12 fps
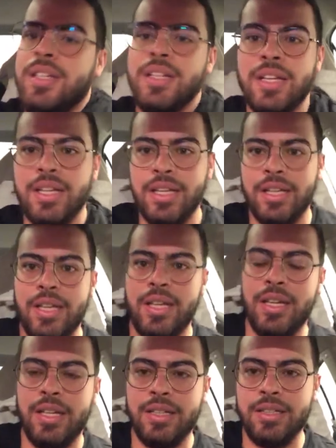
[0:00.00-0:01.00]

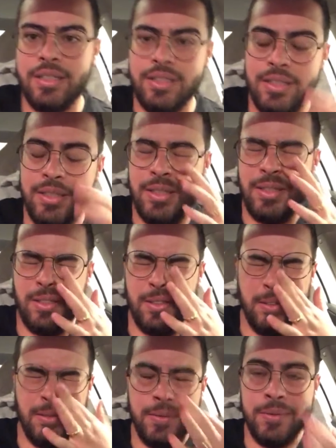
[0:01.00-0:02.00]
É, e
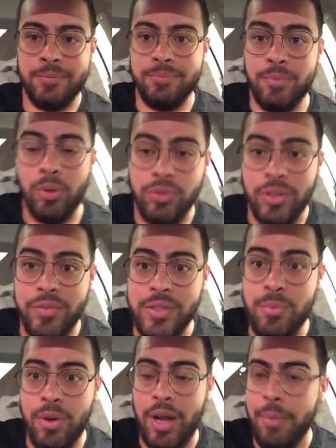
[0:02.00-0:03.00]
bom, já fiz
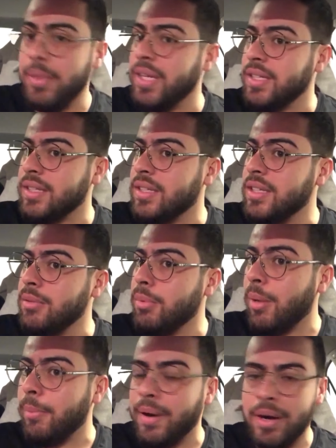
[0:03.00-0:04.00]
meu cabelo aqui,
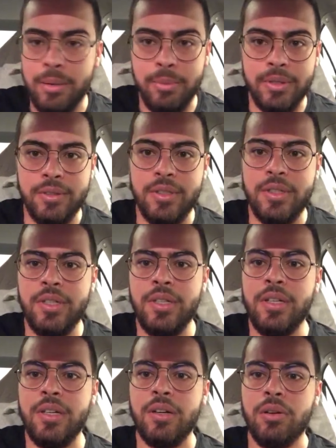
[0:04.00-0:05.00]
minha barba.
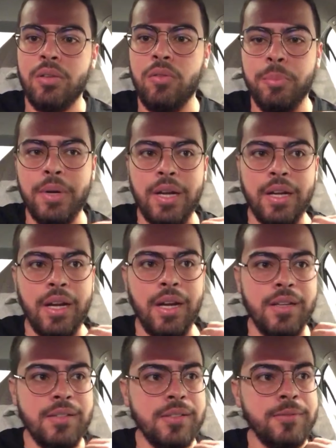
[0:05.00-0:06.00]
Agora eu vou para
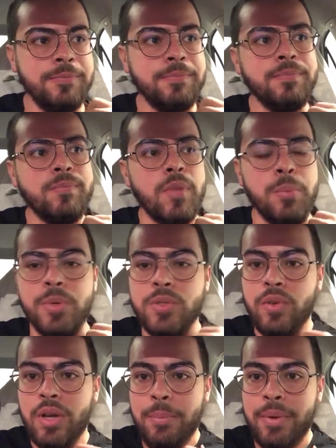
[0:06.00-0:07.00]
casa, depois
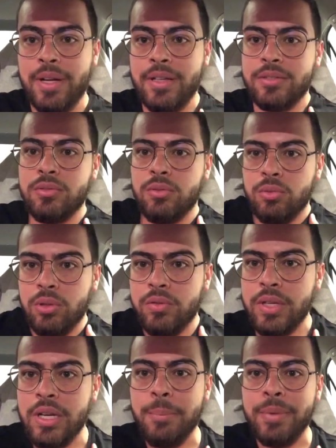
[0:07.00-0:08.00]
vou lá para casa do noivo,
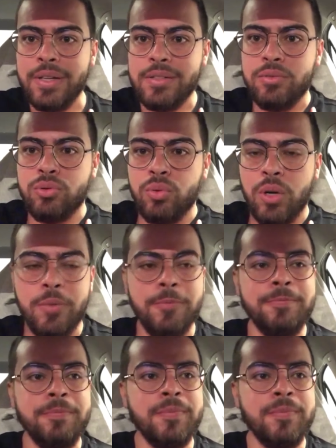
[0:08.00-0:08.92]
né, para casa do João.